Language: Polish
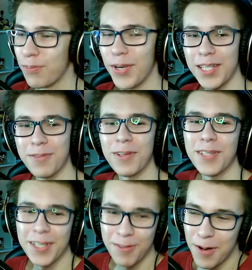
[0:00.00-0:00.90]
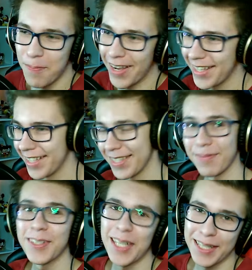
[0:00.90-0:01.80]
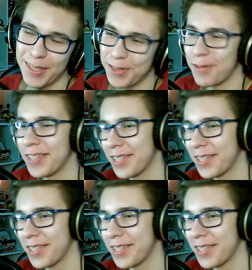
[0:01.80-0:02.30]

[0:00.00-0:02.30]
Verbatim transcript: Bo ja złoty chłopak jestem, to dlatego złote